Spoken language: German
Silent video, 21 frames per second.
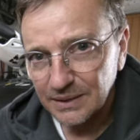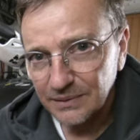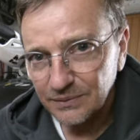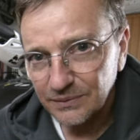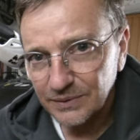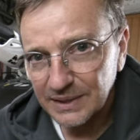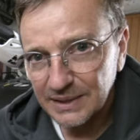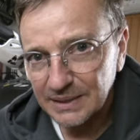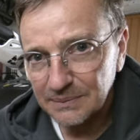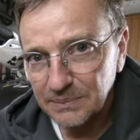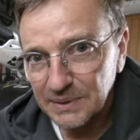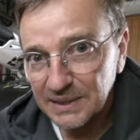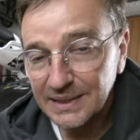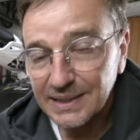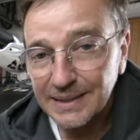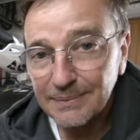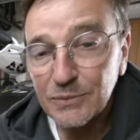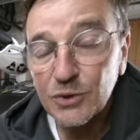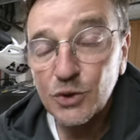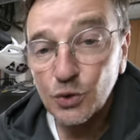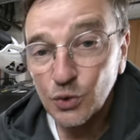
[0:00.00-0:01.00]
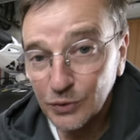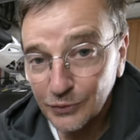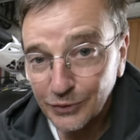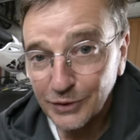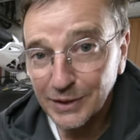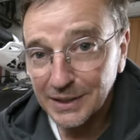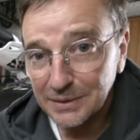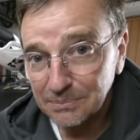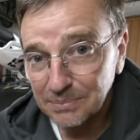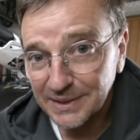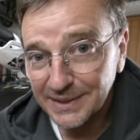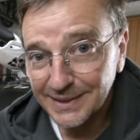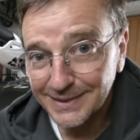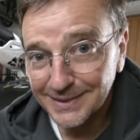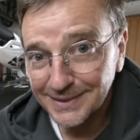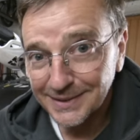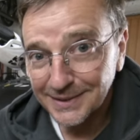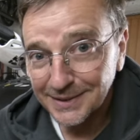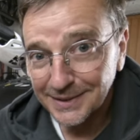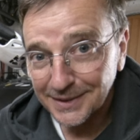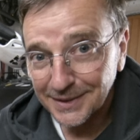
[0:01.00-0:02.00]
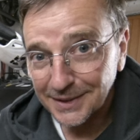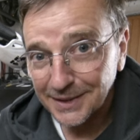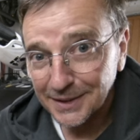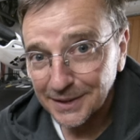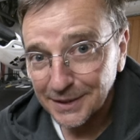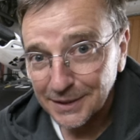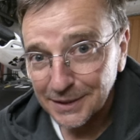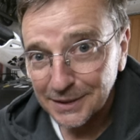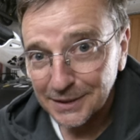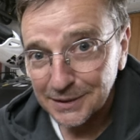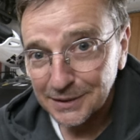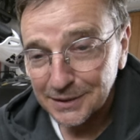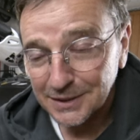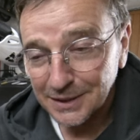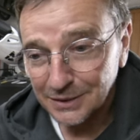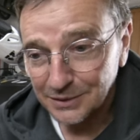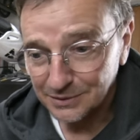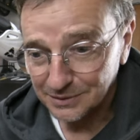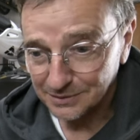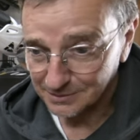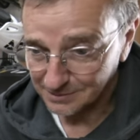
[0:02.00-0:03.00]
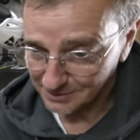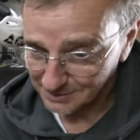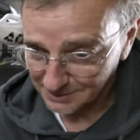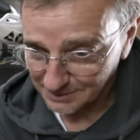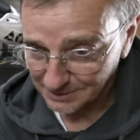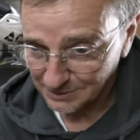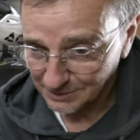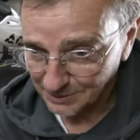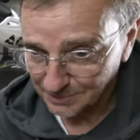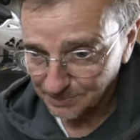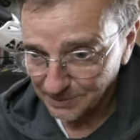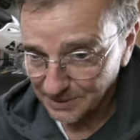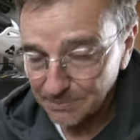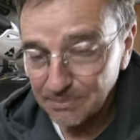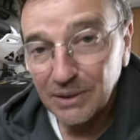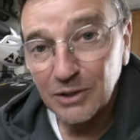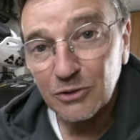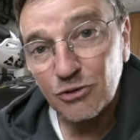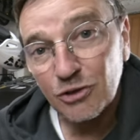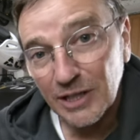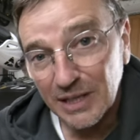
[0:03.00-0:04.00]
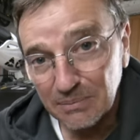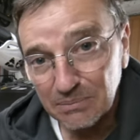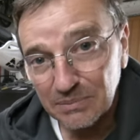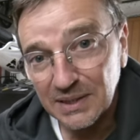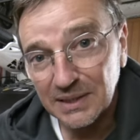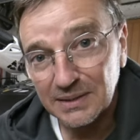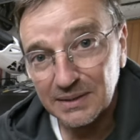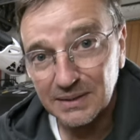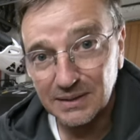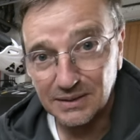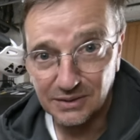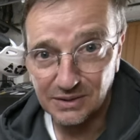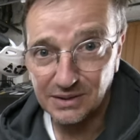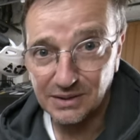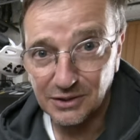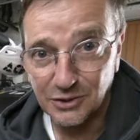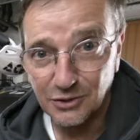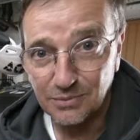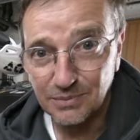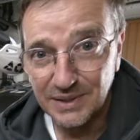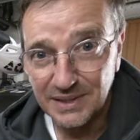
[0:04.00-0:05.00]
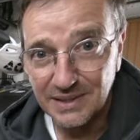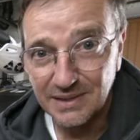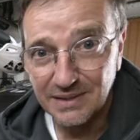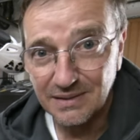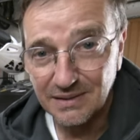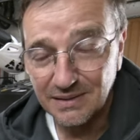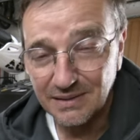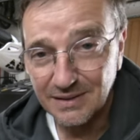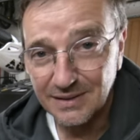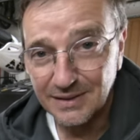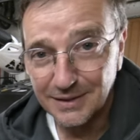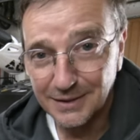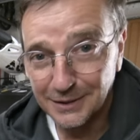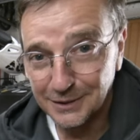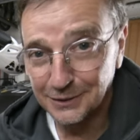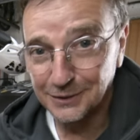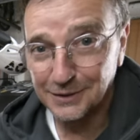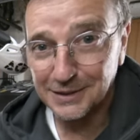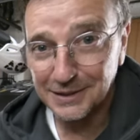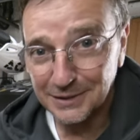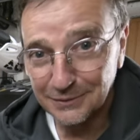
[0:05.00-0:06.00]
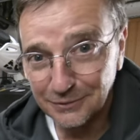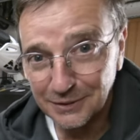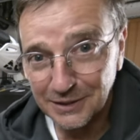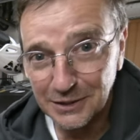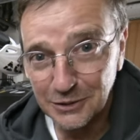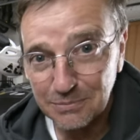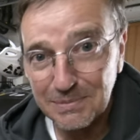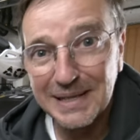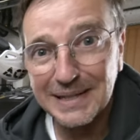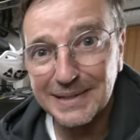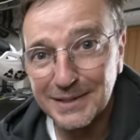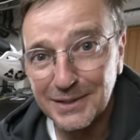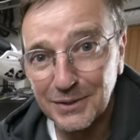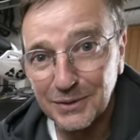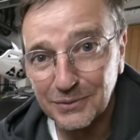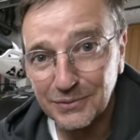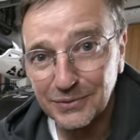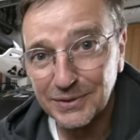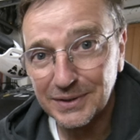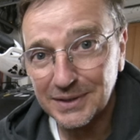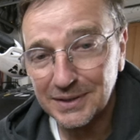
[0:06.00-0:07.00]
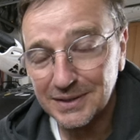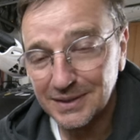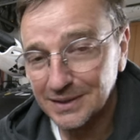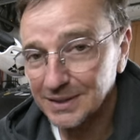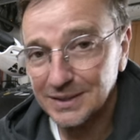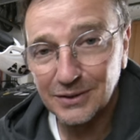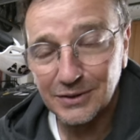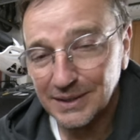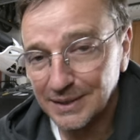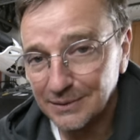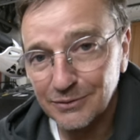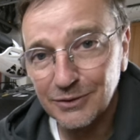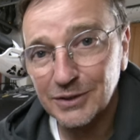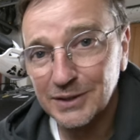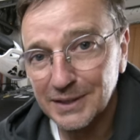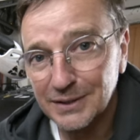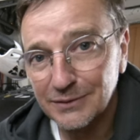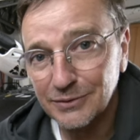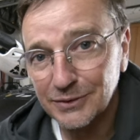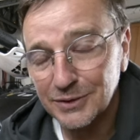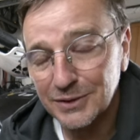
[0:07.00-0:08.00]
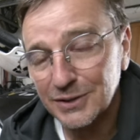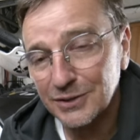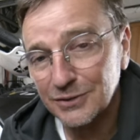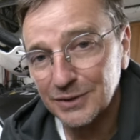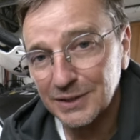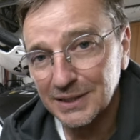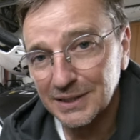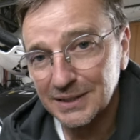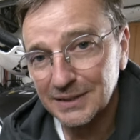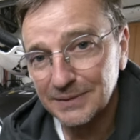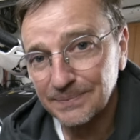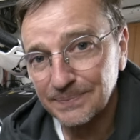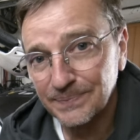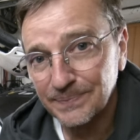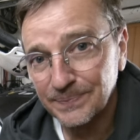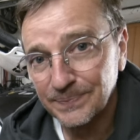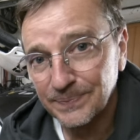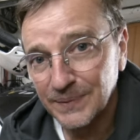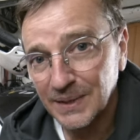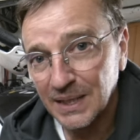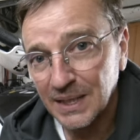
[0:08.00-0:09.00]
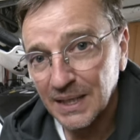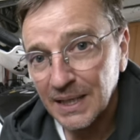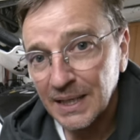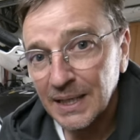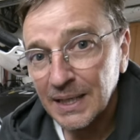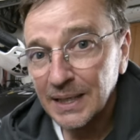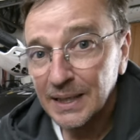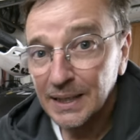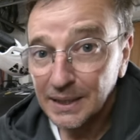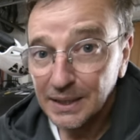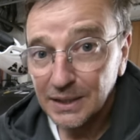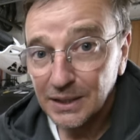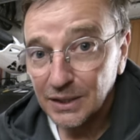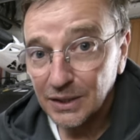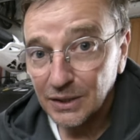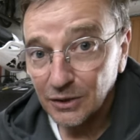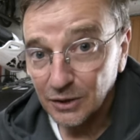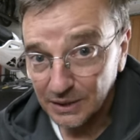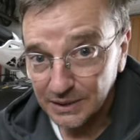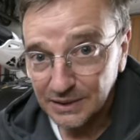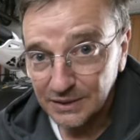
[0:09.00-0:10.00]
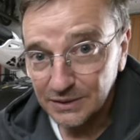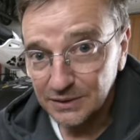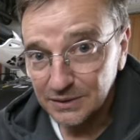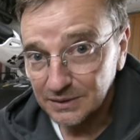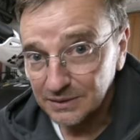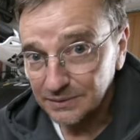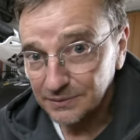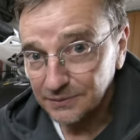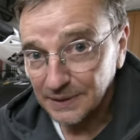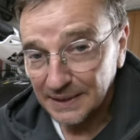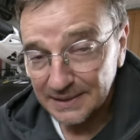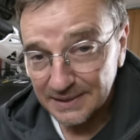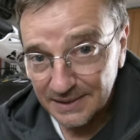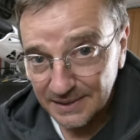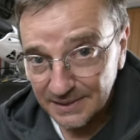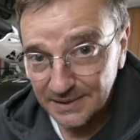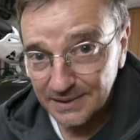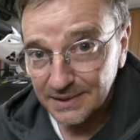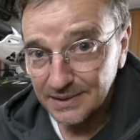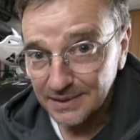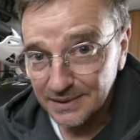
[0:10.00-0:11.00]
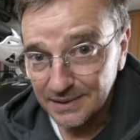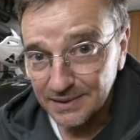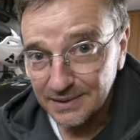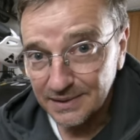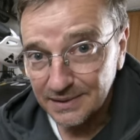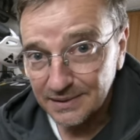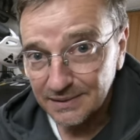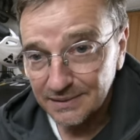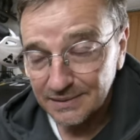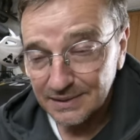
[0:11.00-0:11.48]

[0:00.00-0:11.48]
wenn ich mit dem so gefahren bin, dann hat es mir die Bandscheiben hinten ausgeschmissen. Also das war schmerzhaft. Das hat einfach nicht funktioniert. Also, Fazit ist,